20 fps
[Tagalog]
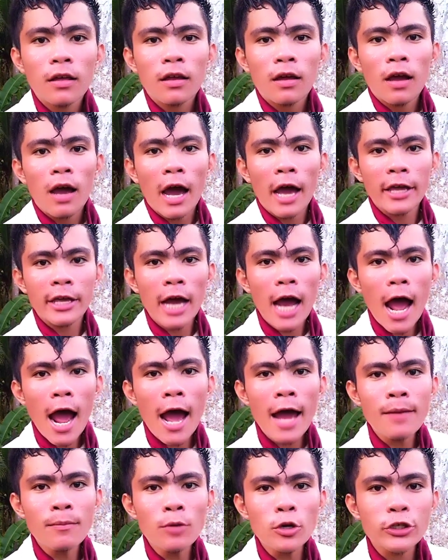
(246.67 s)

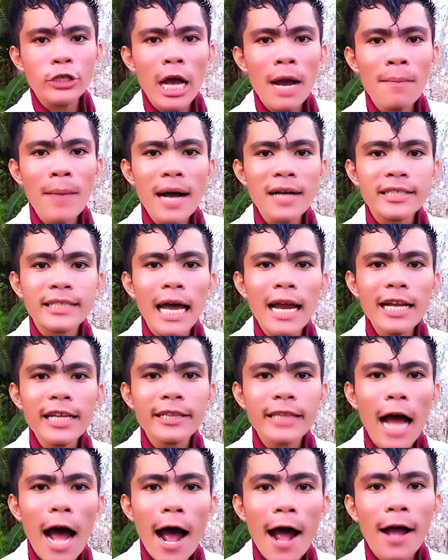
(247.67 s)
Hayaan mo siyang
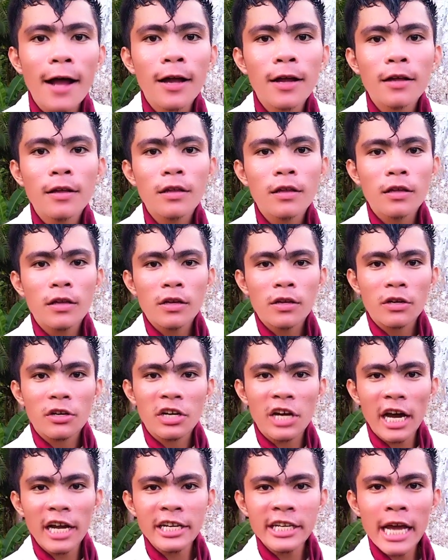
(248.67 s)
magsalita.
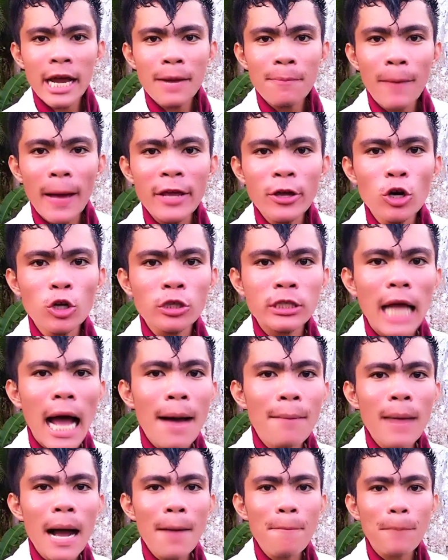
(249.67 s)
Ganyan ba yung
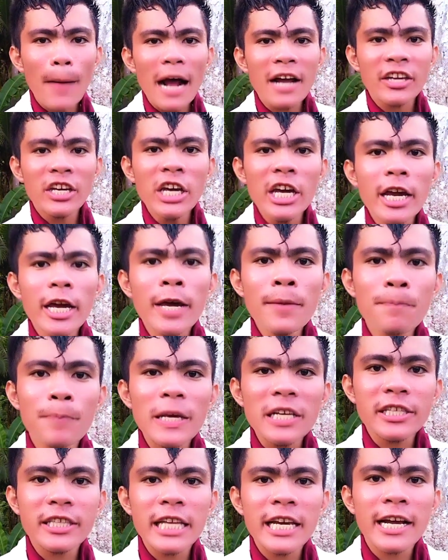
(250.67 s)
tamang
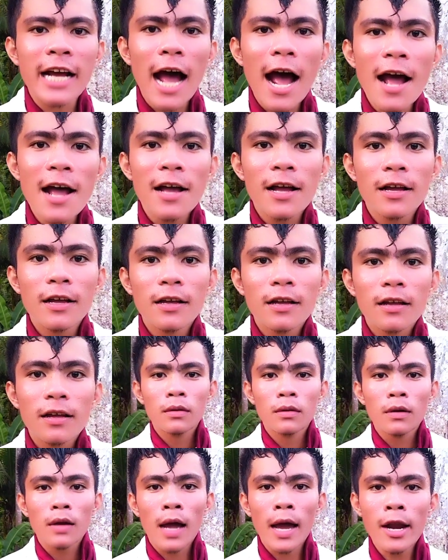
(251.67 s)
pag-iimbestiga?
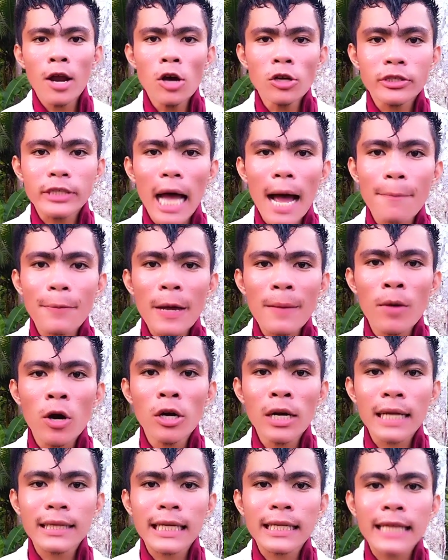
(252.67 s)
Anong sabi mo?
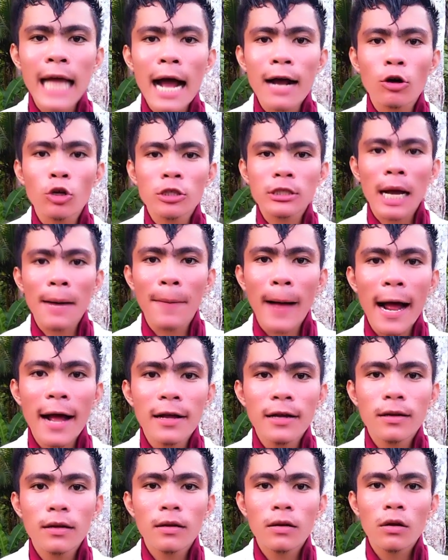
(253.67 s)
Natatakot ka ba?
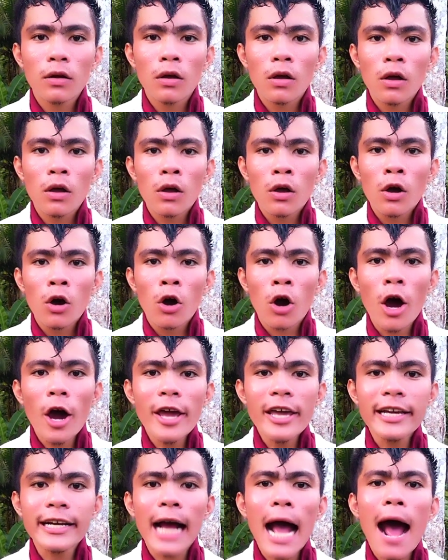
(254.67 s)
O
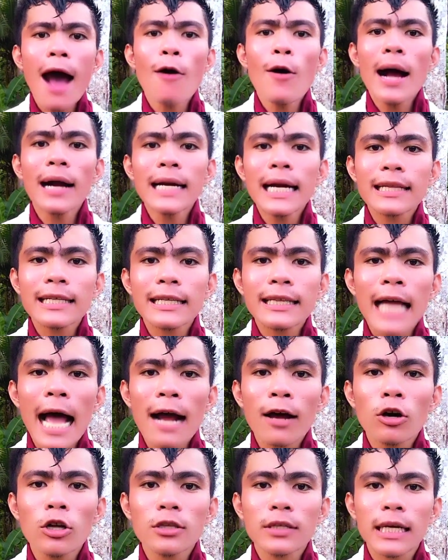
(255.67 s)
ikaw ang
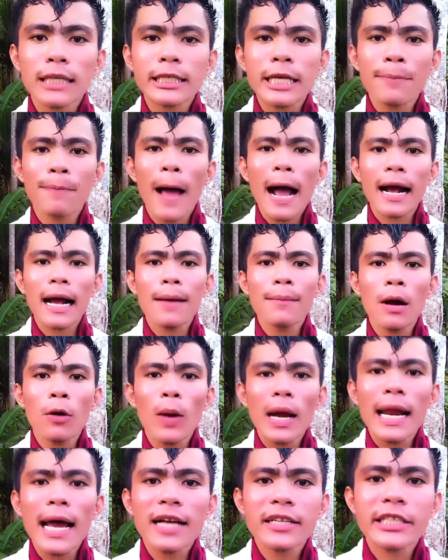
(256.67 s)
natatakot kasi baka
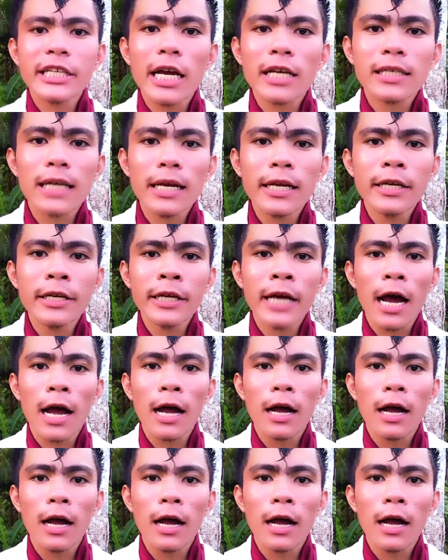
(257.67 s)
mawala siya sa linya.